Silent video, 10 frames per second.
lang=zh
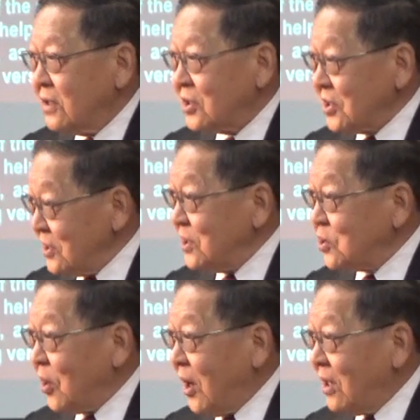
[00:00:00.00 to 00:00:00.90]
圣经
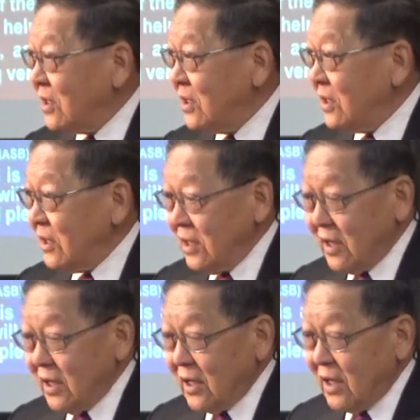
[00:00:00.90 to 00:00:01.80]

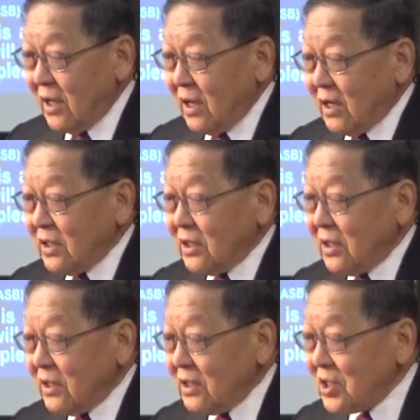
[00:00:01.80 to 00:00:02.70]

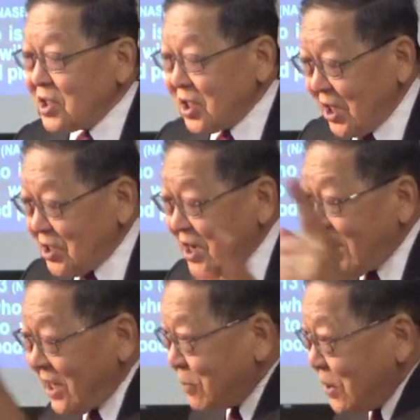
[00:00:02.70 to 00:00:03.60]
说：“神
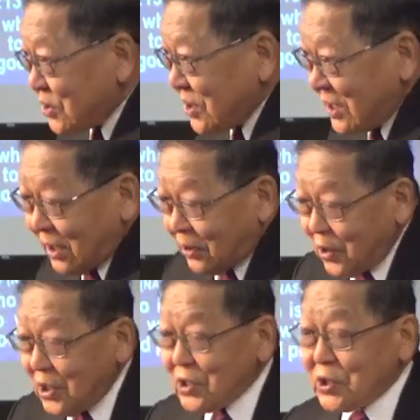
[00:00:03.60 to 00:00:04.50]
在你们心里
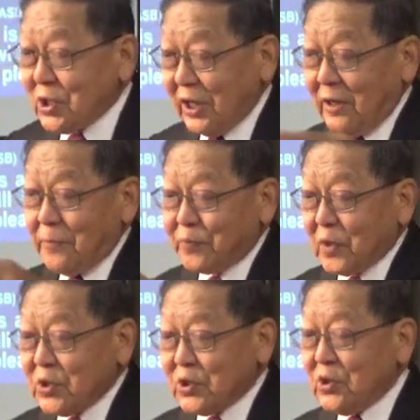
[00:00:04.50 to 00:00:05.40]
运行，
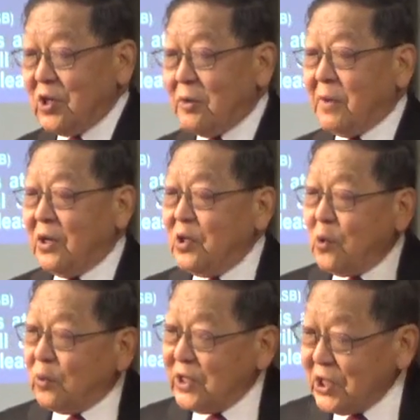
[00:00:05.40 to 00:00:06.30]
使你们
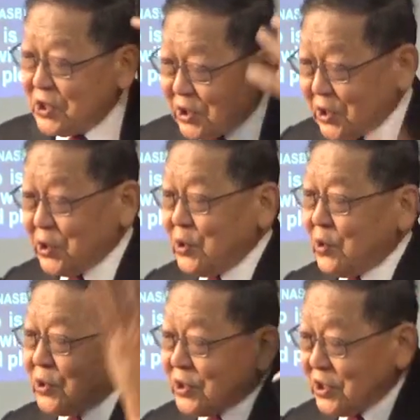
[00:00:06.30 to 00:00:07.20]
又立志
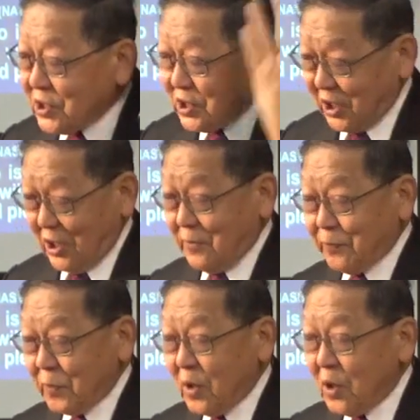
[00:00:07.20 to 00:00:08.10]
又施行，
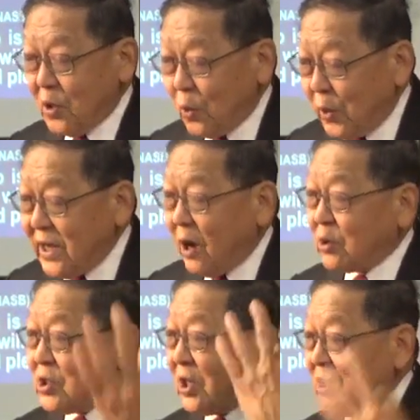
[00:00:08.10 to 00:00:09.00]
不
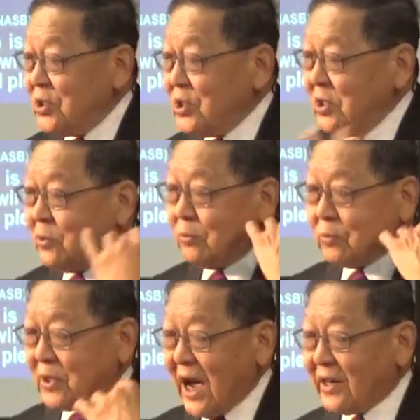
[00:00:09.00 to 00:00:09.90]
要成就
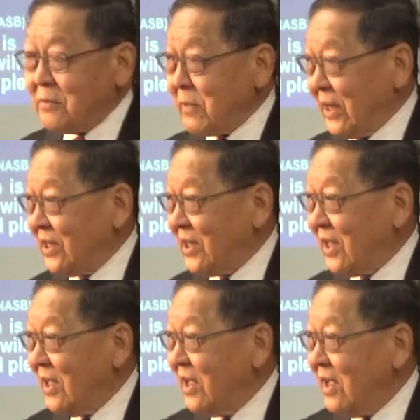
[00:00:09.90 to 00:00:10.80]
他的美
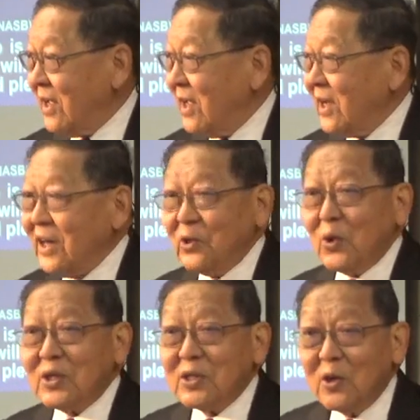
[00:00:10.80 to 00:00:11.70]
意。”很
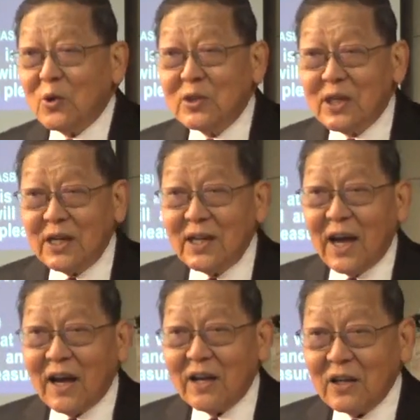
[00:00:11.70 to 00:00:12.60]
多时候，人
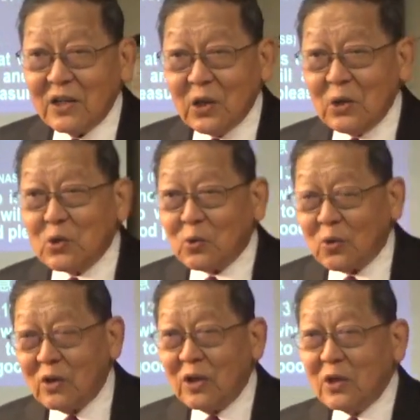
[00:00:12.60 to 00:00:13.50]
啊有一种
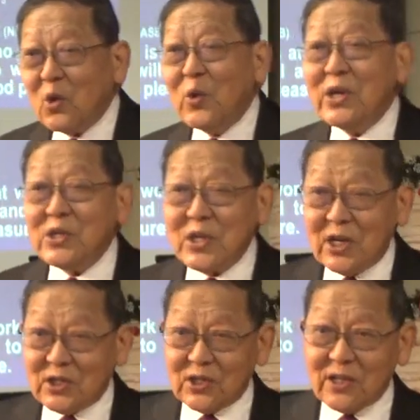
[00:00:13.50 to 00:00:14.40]
推
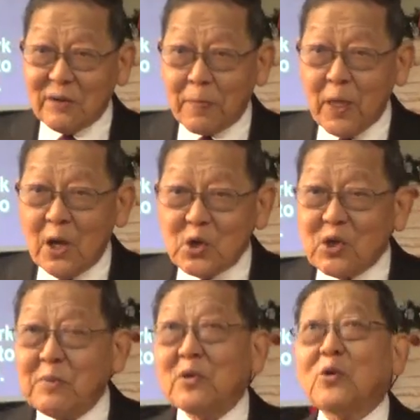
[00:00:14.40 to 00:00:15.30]
卸责任，
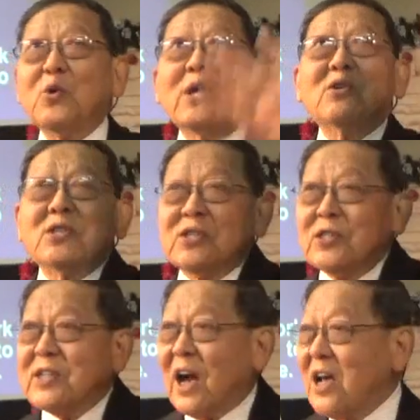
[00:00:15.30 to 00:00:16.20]
什么都推到神
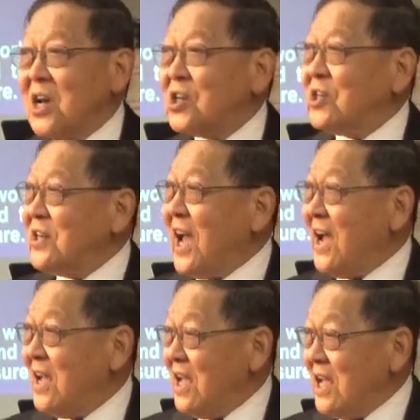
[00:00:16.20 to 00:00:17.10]
身上，神呢？
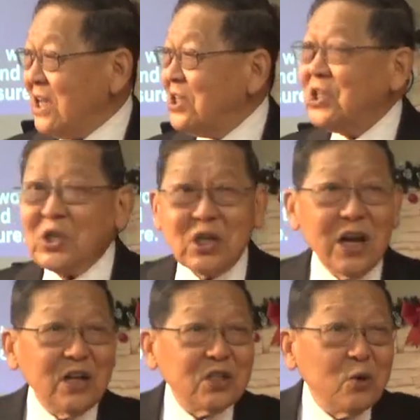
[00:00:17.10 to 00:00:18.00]
你既
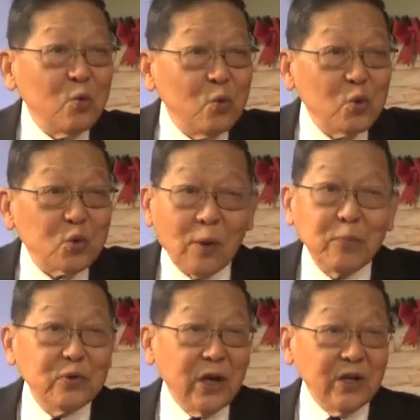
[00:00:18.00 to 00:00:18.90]
然是无所
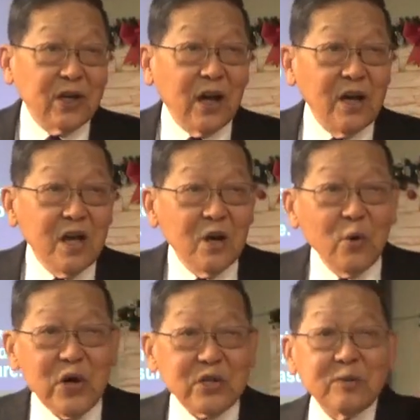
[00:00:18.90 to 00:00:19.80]
不能的，
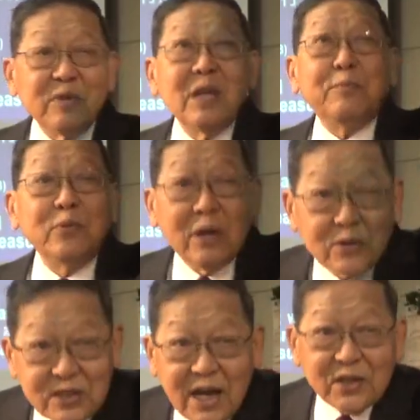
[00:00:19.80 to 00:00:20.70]
为什么你不要
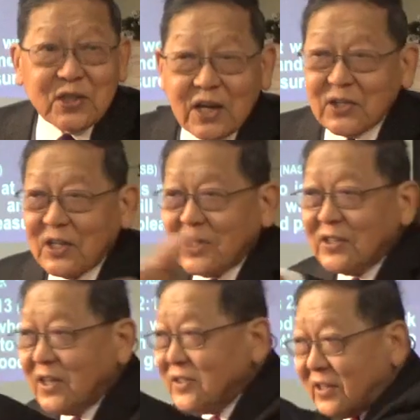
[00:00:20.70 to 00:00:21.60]
这样、这样、这样、这样、
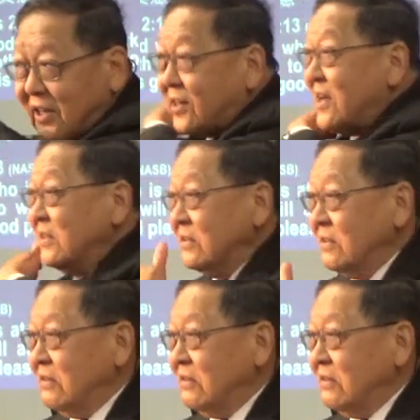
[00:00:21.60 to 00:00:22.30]
这样、这样呢？